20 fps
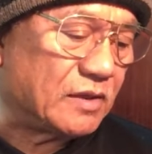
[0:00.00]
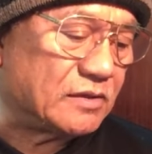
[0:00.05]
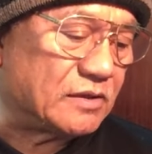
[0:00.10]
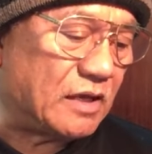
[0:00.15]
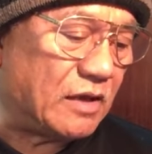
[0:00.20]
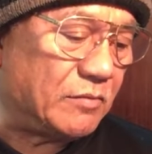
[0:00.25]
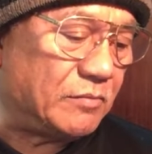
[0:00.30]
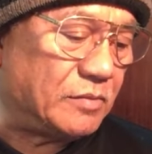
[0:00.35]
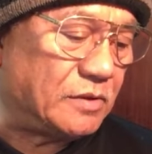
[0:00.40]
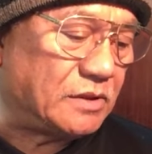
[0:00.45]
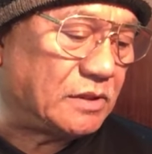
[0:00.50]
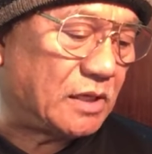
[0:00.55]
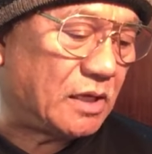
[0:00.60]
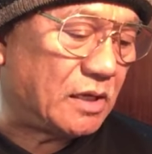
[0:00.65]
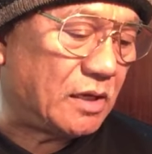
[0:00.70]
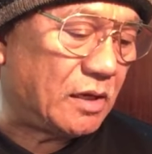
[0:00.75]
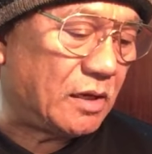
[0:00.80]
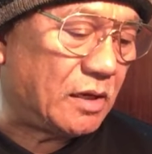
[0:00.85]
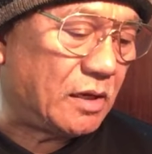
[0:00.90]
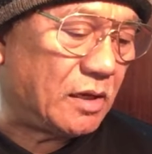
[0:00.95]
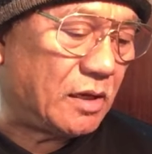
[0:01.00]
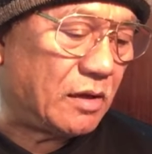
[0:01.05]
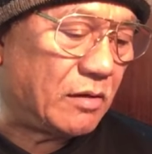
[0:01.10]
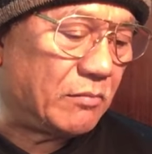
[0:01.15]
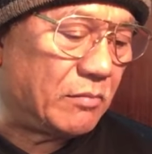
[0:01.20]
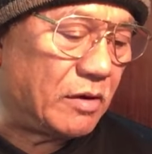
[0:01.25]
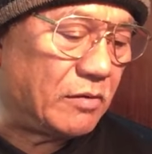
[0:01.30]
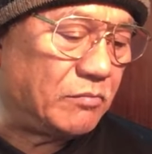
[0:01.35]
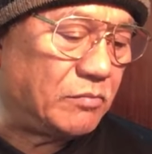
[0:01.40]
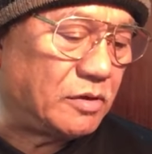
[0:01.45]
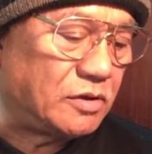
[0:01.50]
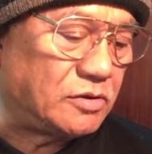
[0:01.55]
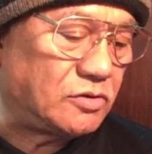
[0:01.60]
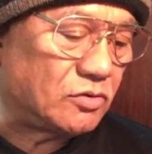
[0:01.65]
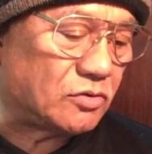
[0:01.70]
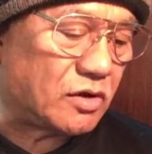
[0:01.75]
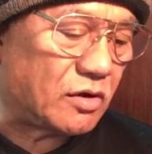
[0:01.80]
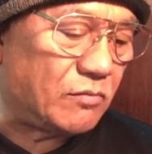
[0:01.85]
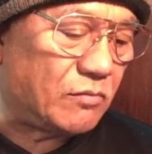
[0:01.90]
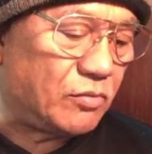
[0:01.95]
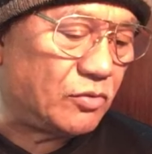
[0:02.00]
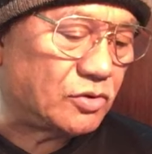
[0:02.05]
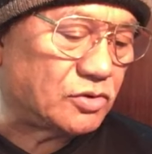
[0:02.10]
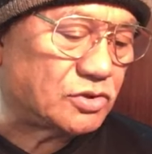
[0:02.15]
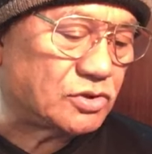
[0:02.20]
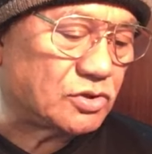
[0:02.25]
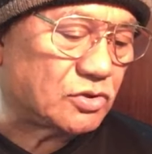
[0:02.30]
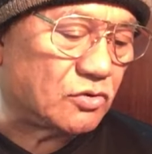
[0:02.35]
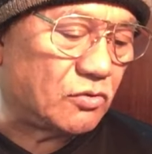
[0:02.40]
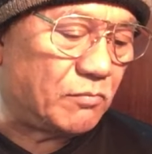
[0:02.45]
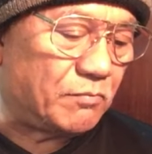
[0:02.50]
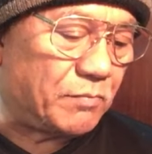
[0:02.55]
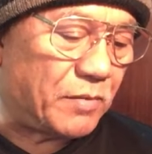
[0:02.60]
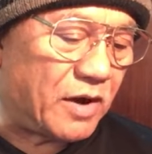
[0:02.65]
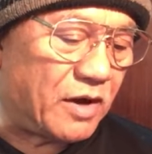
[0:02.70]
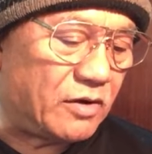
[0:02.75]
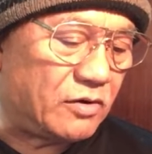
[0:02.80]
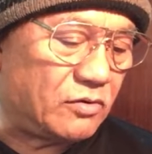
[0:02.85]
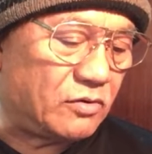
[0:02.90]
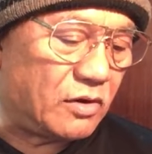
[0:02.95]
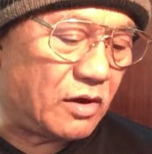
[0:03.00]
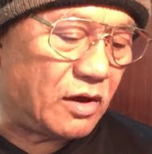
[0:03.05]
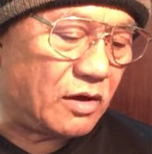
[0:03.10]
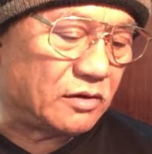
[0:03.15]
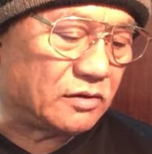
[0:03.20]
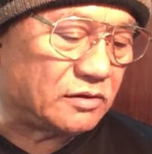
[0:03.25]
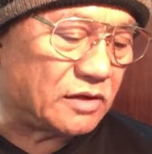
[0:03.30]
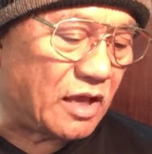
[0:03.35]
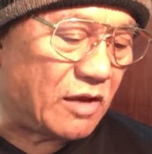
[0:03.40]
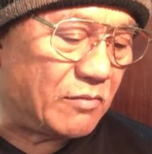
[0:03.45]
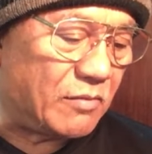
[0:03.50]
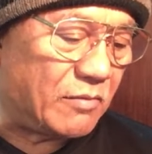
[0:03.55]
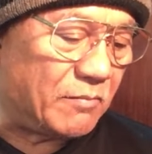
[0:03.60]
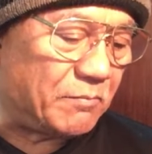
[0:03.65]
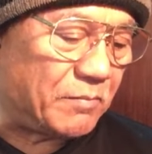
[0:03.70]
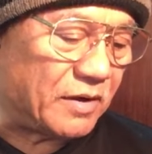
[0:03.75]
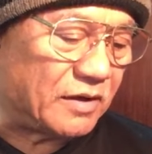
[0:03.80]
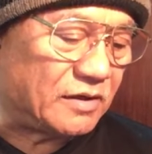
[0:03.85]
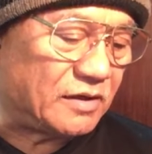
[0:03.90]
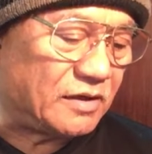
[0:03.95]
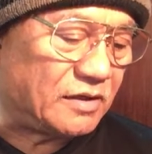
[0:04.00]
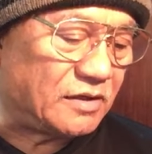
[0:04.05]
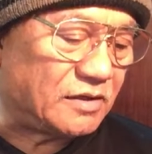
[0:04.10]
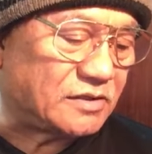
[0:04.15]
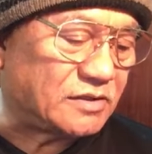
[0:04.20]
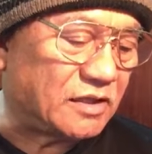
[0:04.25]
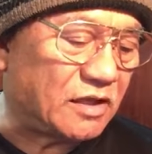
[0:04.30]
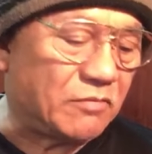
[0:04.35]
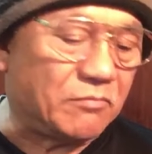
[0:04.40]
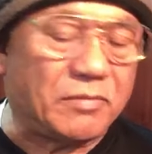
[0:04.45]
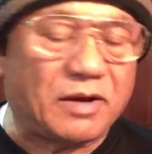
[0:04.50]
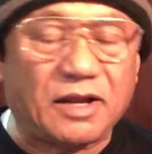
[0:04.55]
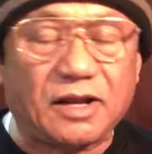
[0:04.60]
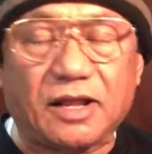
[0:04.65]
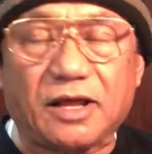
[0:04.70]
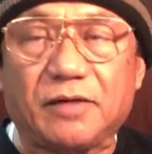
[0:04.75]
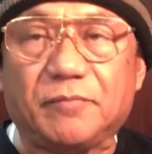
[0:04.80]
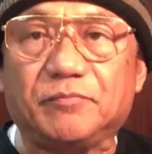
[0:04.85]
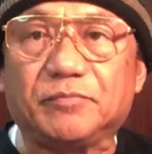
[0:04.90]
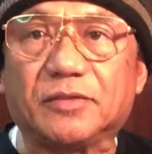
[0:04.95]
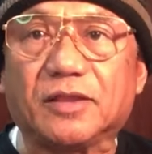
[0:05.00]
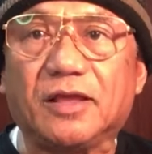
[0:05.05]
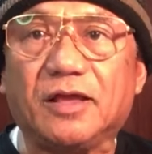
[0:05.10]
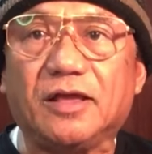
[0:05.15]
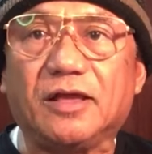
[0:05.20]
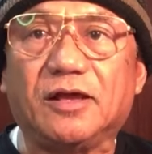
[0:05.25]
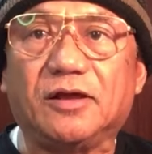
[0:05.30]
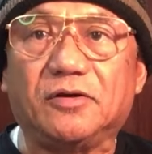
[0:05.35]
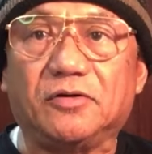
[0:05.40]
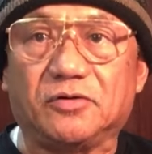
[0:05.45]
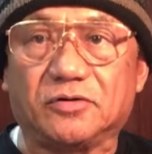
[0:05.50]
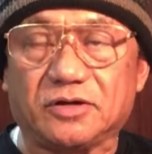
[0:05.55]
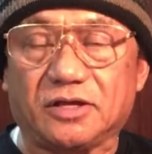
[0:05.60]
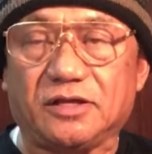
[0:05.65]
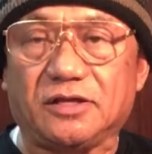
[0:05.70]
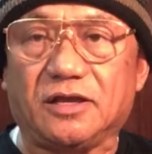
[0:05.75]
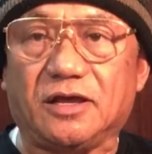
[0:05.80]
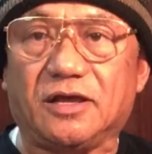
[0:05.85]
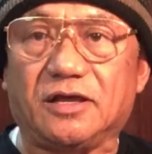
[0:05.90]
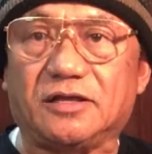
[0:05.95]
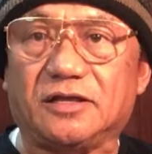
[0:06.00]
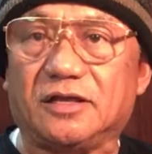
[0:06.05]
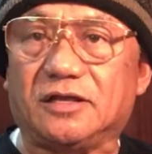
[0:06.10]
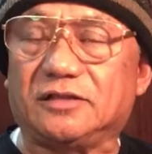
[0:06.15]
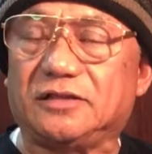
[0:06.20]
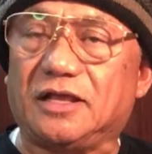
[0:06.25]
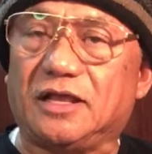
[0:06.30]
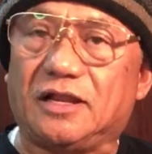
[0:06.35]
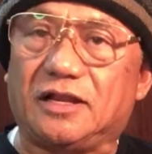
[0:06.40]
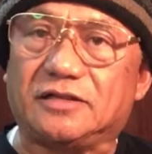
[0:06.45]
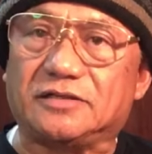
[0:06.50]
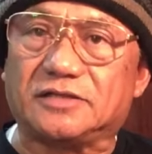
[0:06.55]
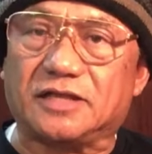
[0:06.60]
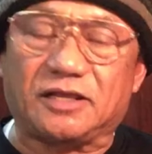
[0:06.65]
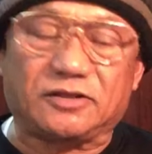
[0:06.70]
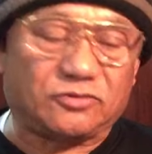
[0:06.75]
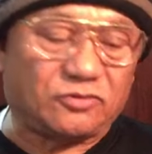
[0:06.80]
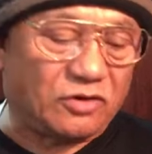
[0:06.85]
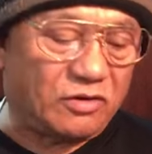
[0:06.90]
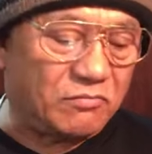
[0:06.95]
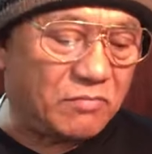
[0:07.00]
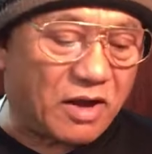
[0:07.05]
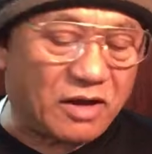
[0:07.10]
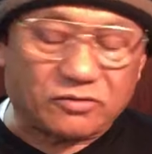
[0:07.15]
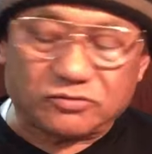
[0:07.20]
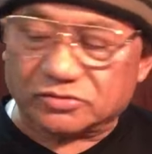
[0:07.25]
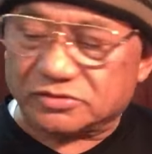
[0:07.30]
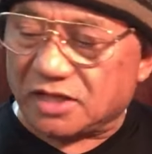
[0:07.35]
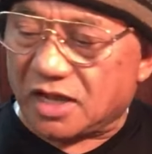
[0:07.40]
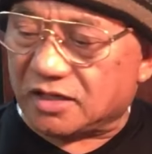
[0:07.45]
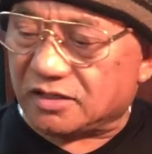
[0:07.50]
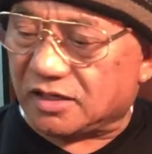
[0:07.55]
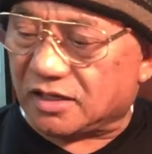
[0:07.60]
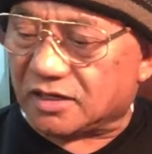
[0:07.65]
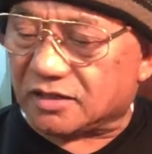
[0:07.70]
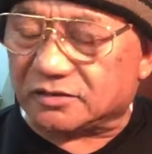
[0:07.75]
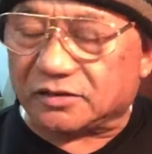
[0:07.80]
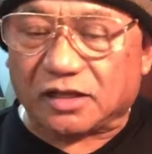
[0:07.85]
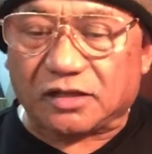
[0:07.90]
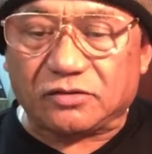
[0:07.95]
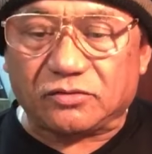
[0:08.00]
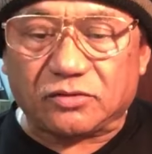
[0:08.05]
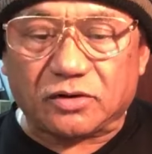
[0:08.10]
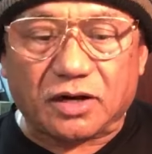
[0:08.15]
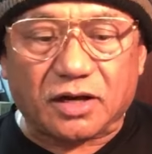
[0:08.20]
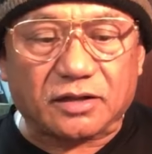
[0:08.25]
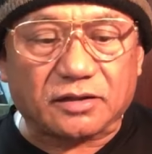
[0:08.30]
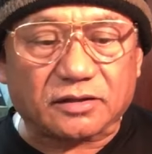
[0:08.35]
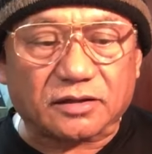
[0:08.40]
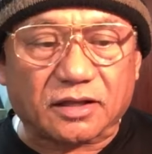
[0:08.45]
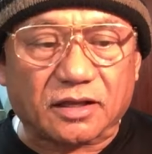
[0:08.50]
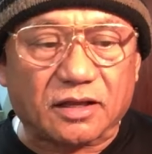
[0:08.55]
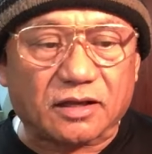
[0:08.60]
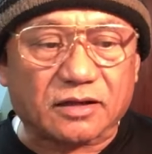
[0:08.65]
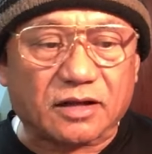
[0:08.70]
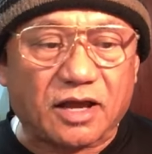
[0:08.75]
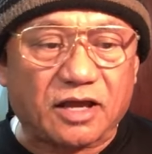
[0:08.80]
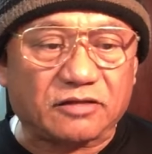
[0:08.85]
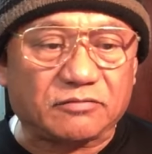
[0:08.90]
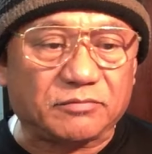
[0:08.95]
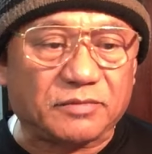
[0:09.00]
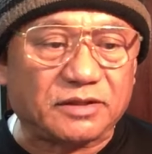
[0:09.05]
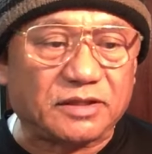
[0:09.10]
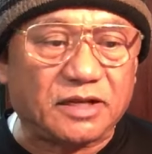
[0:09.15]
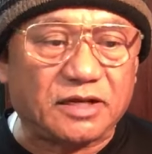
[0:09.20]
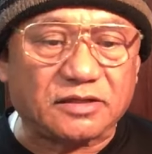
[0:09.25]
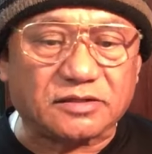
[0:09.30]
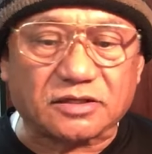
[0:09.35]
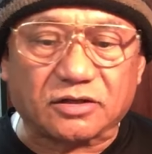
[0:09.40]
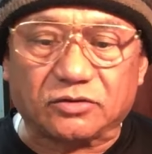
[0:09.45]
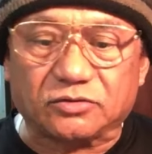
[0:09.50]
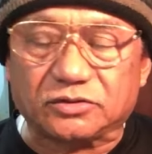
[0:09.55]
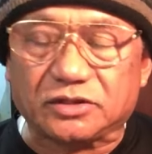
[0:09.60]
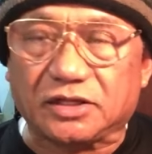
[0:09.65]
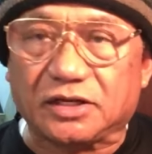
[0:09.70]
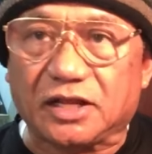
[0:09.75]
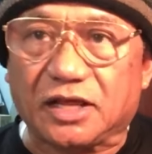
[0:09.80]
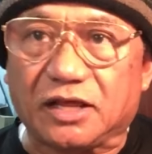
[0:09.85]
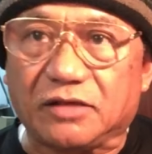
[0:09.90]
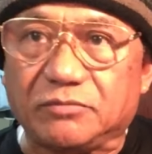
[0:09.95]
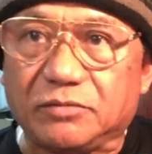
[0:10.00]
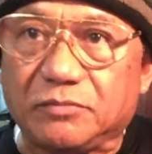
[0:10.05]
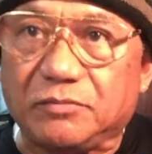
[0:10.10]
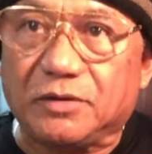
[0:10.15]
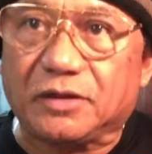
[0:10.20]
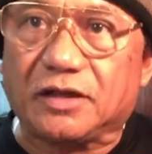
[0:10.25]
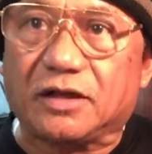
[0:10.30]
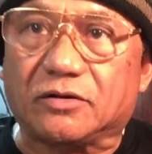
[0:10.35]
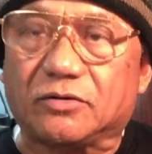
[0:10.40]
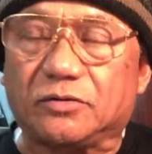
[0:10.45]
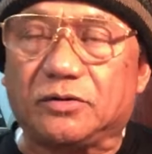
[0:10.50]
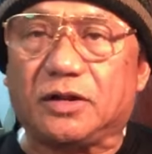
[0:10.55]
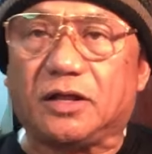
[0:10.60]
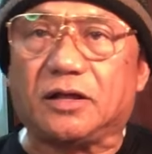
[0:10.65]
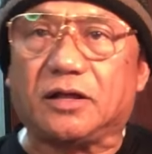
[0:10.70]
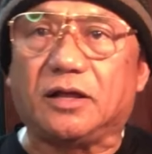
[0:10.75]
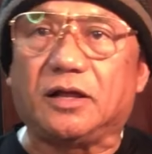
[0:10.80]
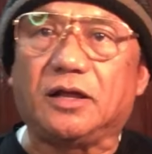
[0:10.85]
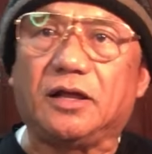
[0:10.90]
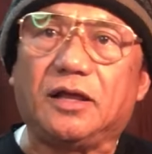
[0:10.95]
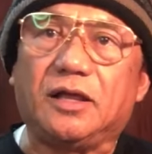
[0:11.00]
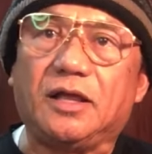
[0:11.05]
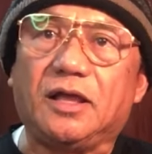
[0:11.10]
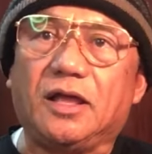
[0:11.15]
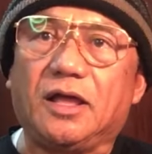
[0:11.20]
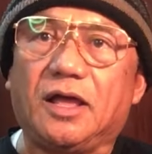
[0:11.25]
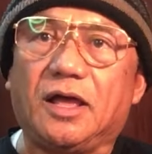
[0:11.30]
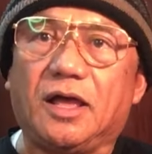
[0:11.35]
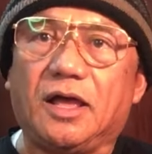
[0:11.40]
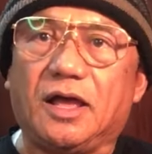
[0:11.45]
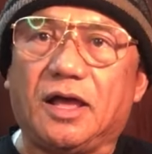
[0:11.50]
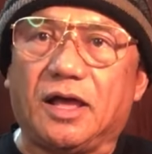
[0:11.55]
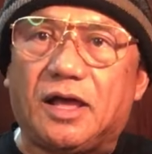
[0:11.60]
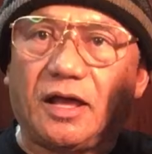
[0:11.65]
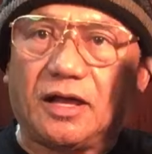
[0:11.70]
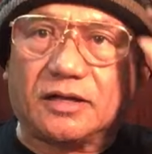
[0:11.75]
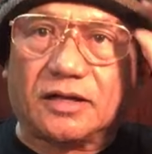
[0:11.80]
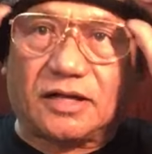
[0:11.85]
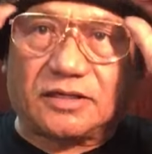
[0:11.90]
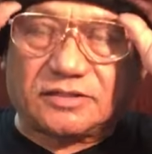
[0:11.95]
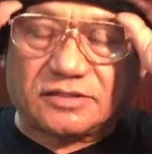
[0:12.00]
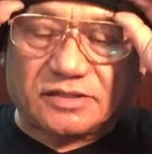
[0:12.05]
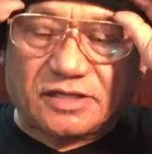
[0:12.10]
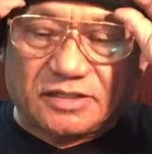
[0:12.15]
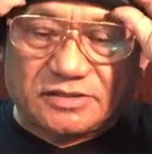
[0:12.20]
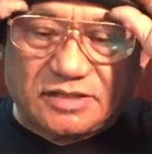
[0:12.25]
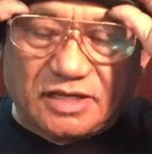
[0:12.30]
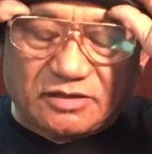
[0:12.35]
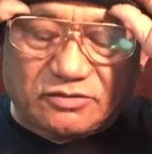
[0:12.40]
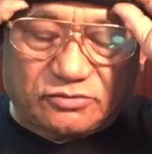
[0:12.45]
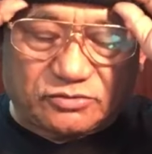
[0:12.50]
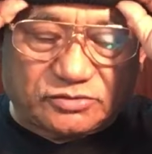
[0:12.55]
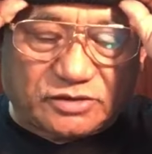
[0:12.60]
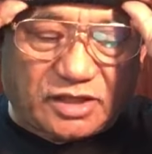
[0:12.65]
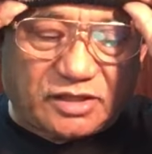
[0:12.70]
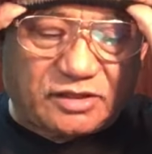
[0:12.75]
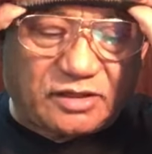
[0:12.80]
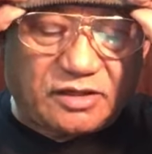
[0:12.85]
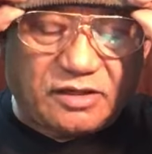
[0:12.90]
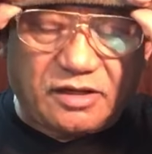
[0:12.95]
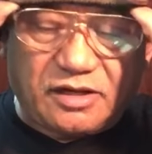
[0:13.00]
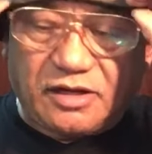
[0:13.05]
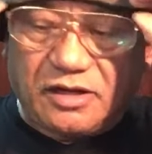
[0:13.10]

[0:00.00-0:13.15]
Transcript: Sabi niya, may video ka boss kung paano ang tamang paglinis ng bala. Okay, uh, dahil lang sa ito ay bago sa aking katanungan, kahit madaling sagutin ay bibigyan ko ng uh, kas kasagutan.